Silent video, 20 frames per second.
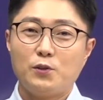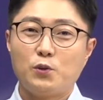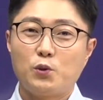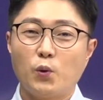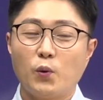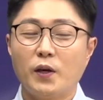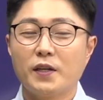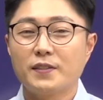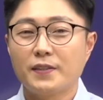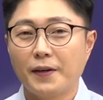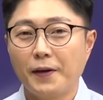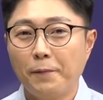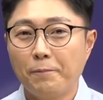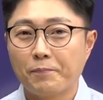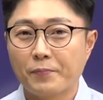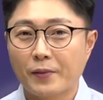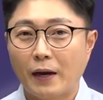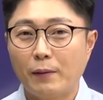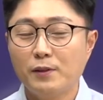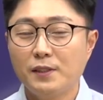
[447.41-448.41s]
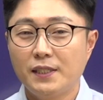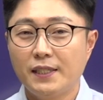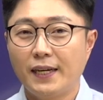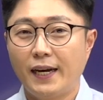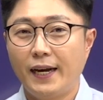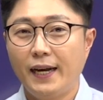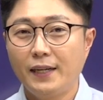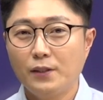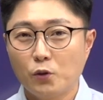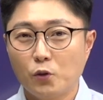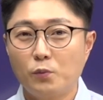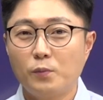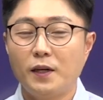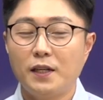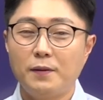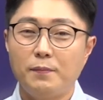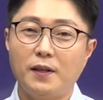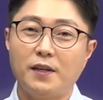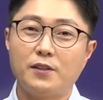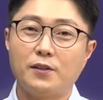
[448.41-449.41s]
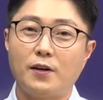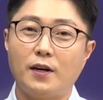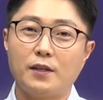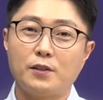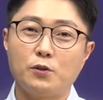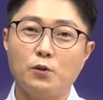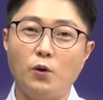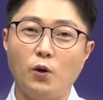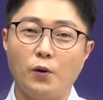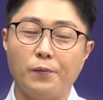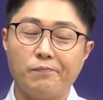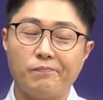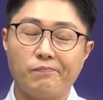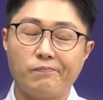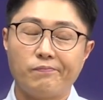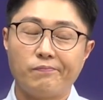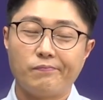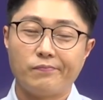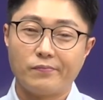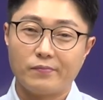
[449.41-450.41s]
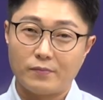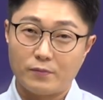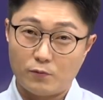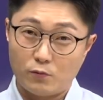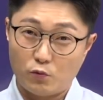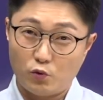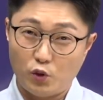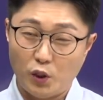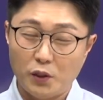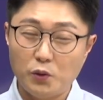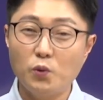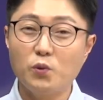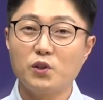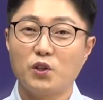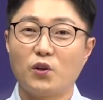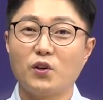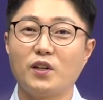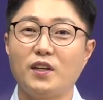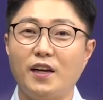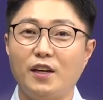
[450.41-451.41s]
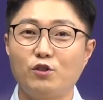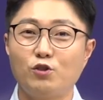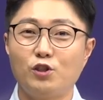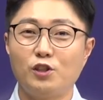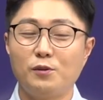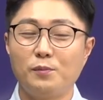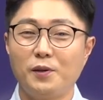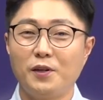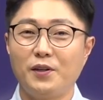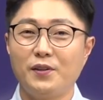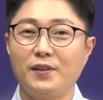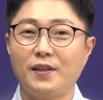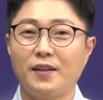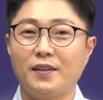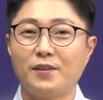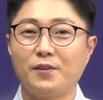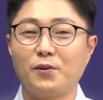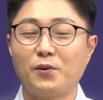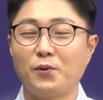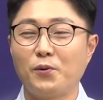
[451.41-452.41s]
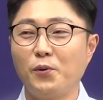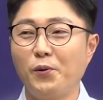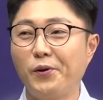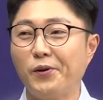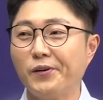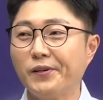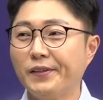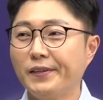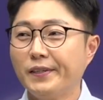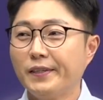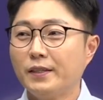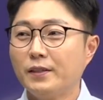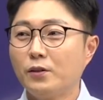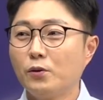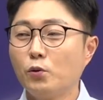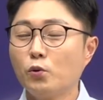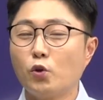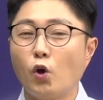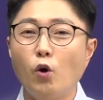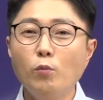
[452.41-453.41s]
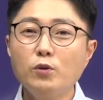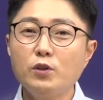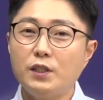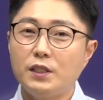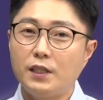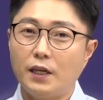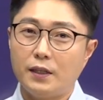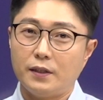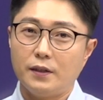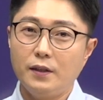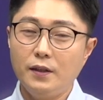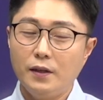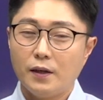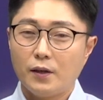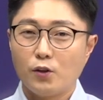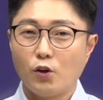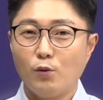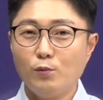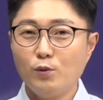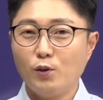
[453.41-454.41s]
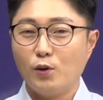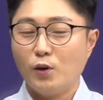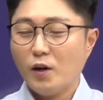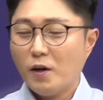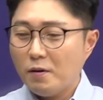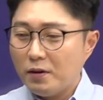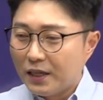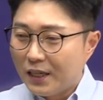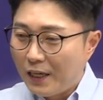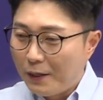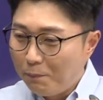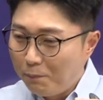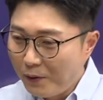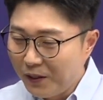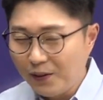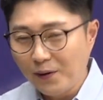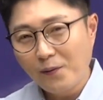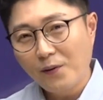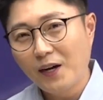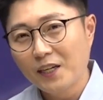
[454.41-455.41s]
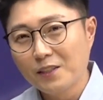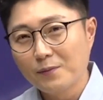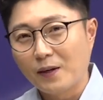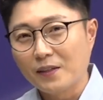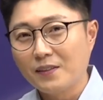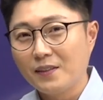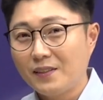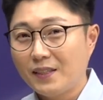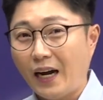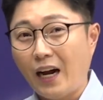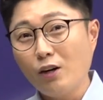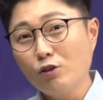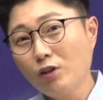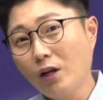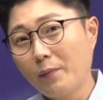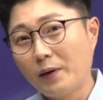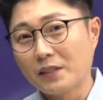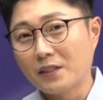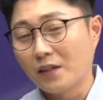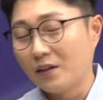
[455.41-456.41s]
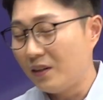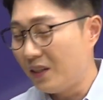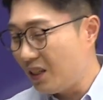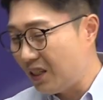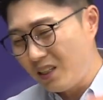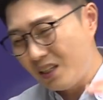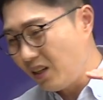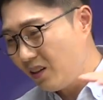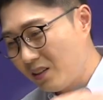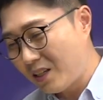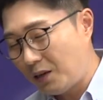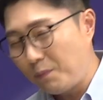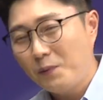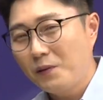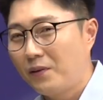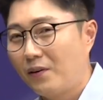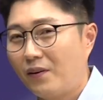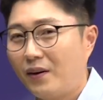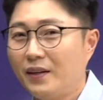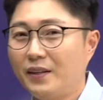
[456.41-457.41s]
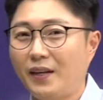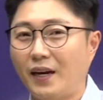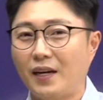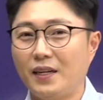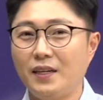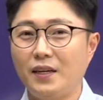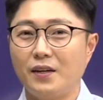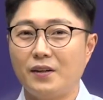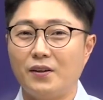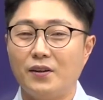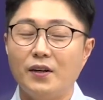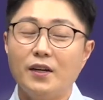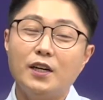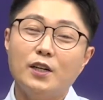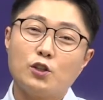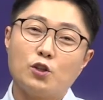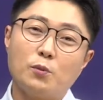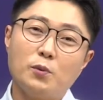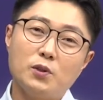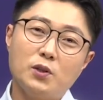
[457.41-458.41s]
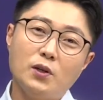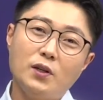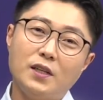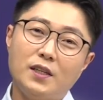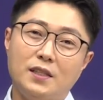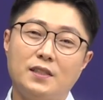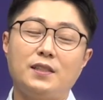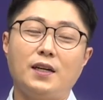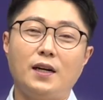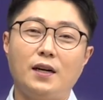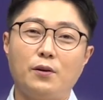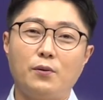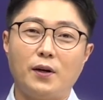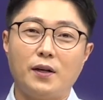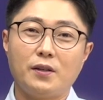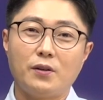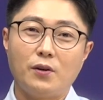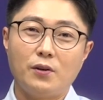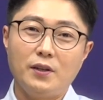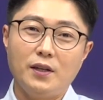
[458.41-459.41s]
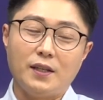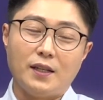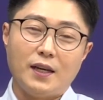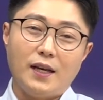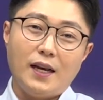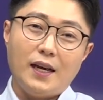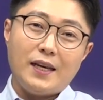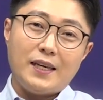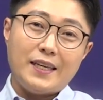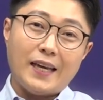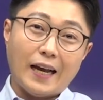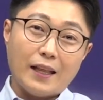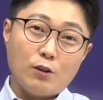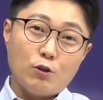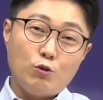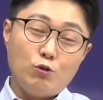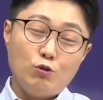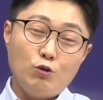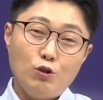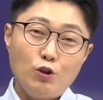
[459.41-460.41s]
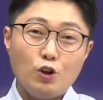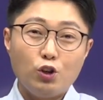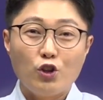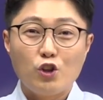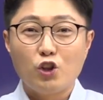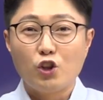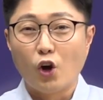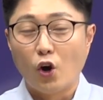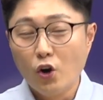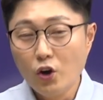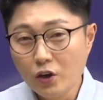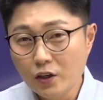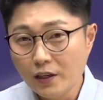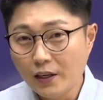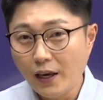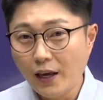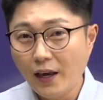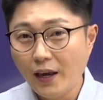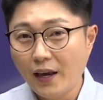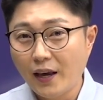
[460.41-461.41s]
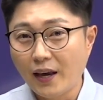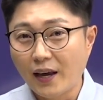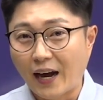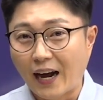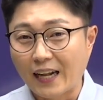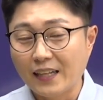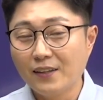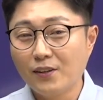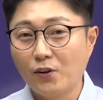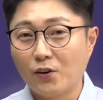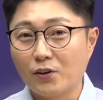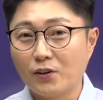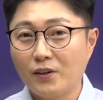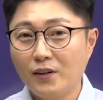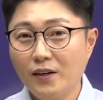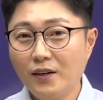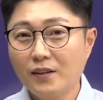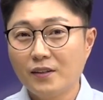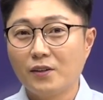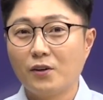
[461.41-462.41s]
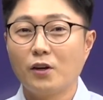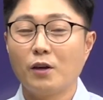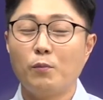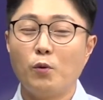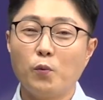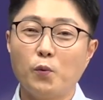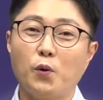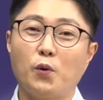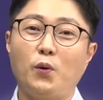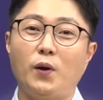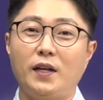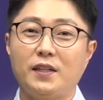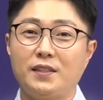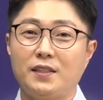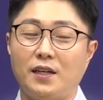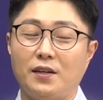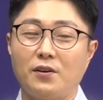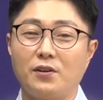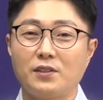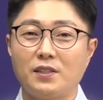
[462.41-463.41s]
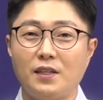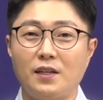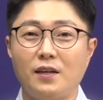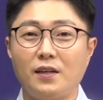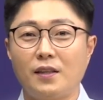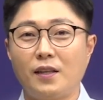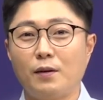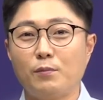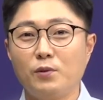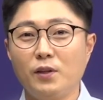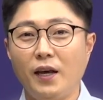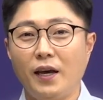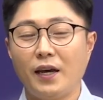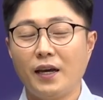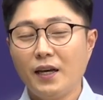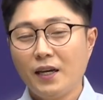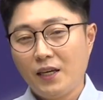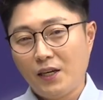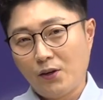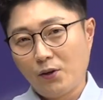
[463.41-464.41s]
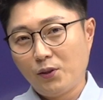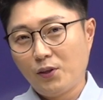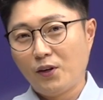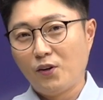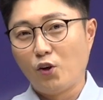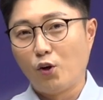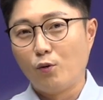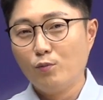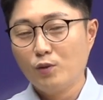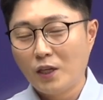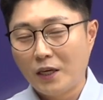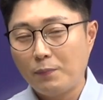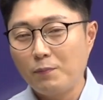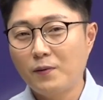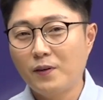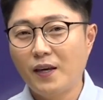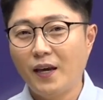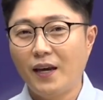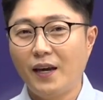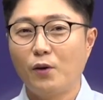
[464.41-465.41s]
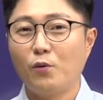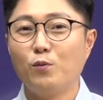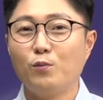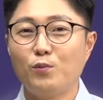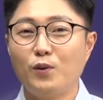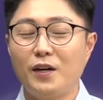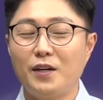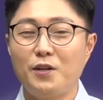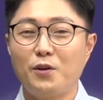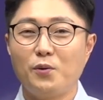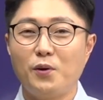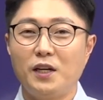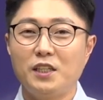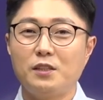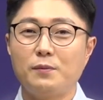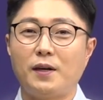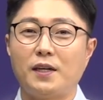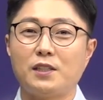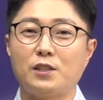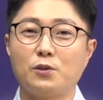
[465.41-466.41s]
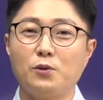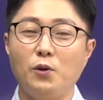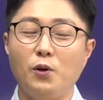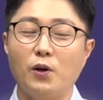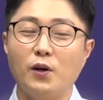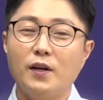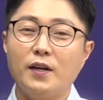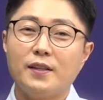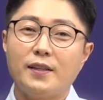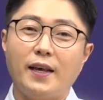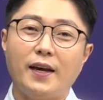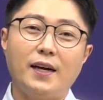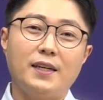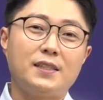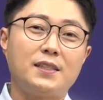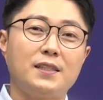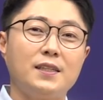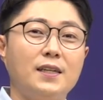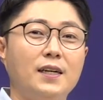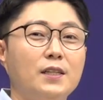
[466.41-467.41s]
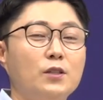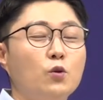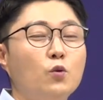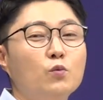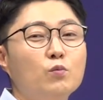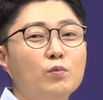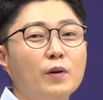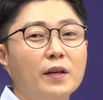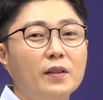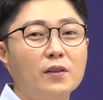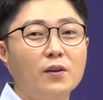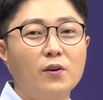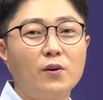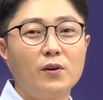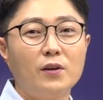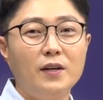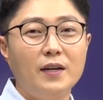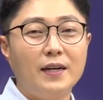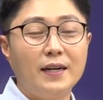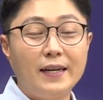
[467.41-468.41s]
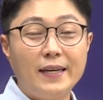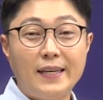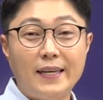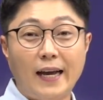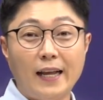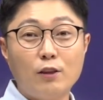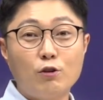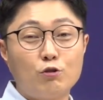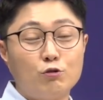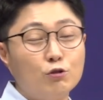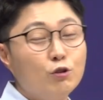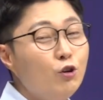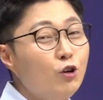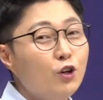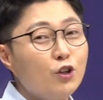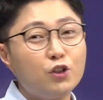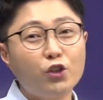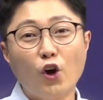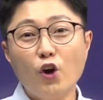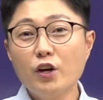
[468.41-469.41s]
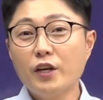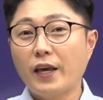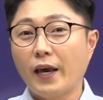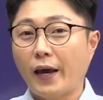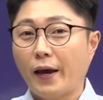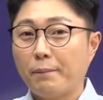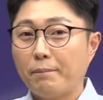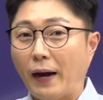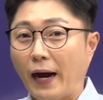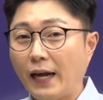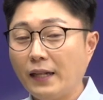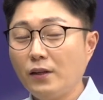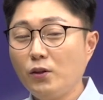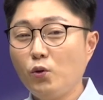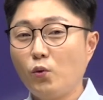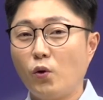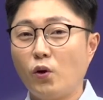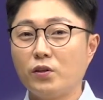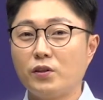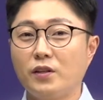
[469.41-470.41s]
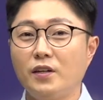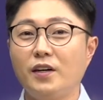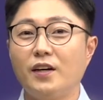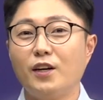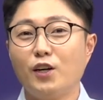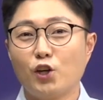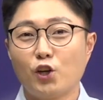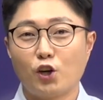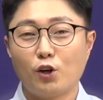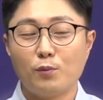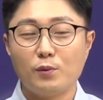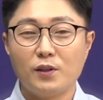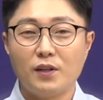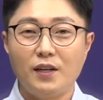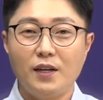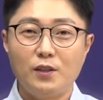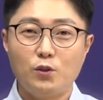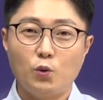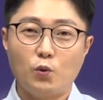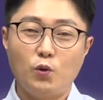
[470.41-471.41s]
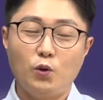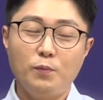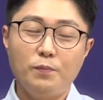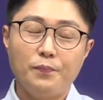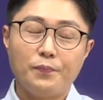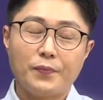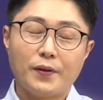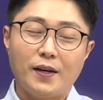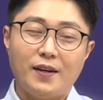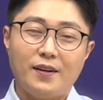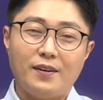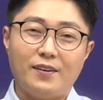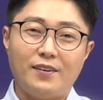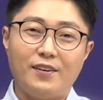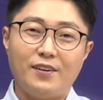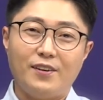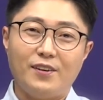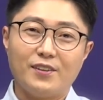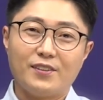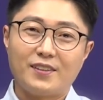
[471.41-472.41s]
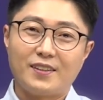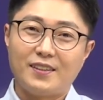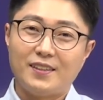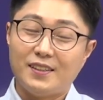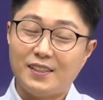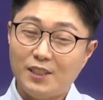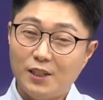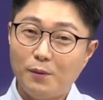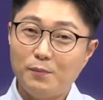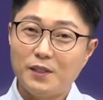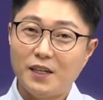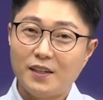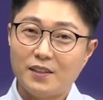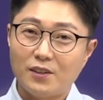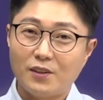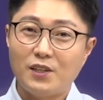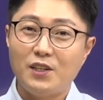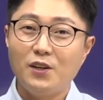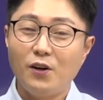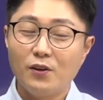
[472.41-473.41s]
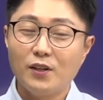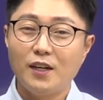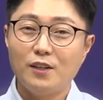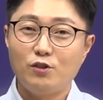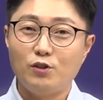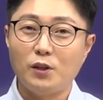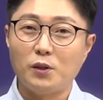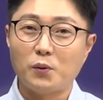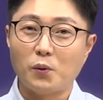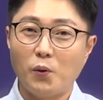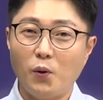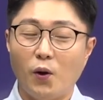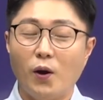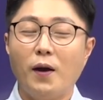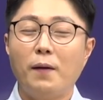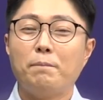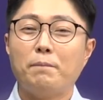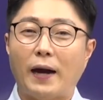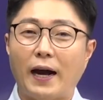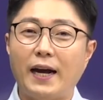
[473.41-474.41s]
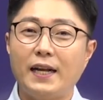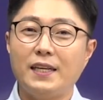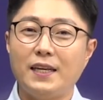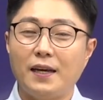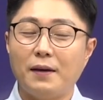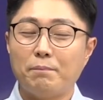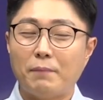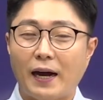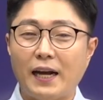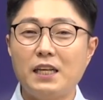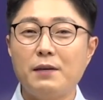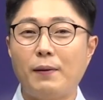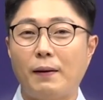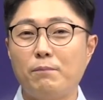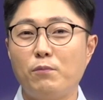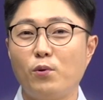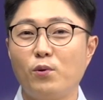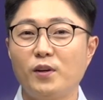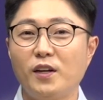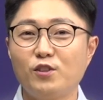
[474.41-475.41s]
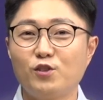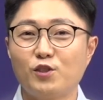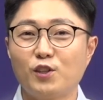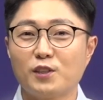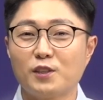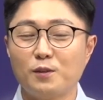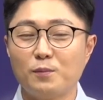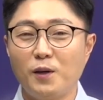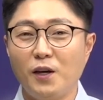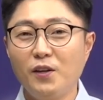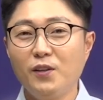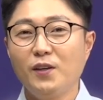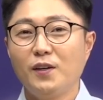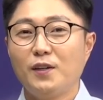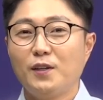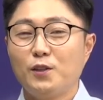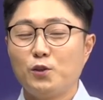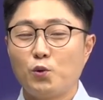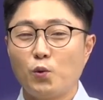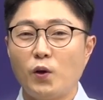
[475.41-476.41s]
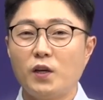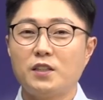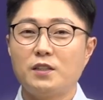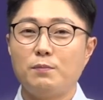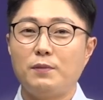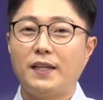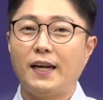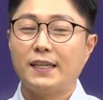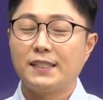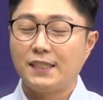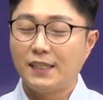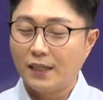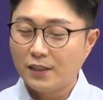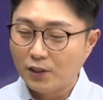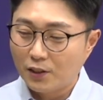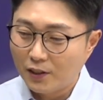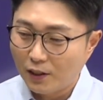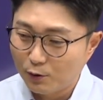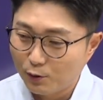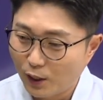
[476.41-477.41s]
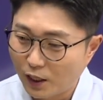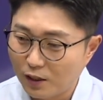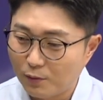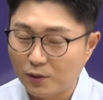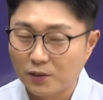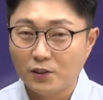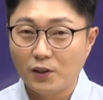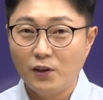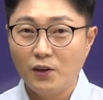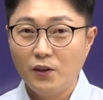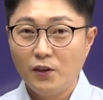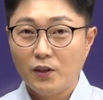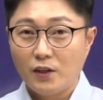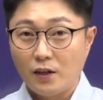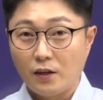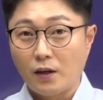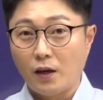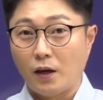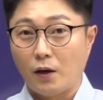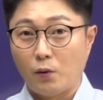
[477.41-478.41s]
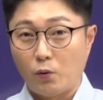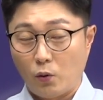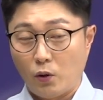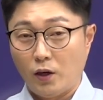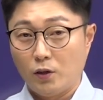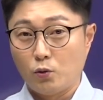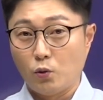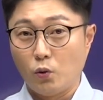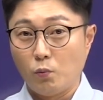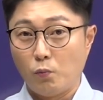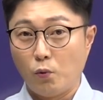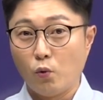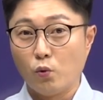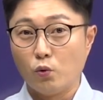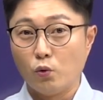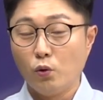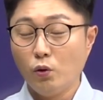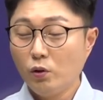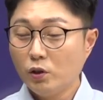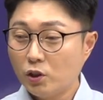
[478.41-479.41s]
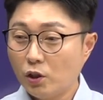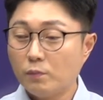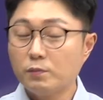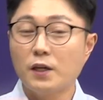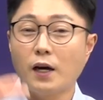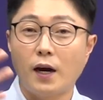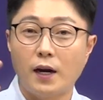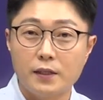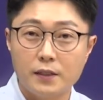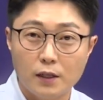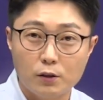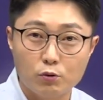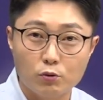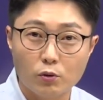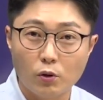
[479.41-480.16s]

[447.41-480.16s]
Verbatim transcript: 좋겠어요. 남은 시간 조금만 힘내셔가지고 음, 최종 정리해 주시면 되는 거고 그리고 너무 이제는 너무 깊이 들어가지 마세요. 이제 하루 남았잖아요. 이제는 깊이 들어갈 때 아니에요. 정보처리 기사라고 하는 거는 얕고 넓게 아는 거를 그렇게 목표로 하는 자격증이기 때문에 이것들을 너무 깊게 공부하려고 하지 마시고 내가 지금까지 공부했던 거를 얕고 넓게 많은 용어들을 여러분들이 조금 어, 그 시험장에서 기억날 수 있도록 많이 많이 반복을 해주셨으면 좋겠습니다. 지하철 타고 다니면서 이렇게 계속 보고 시험장 갈 때도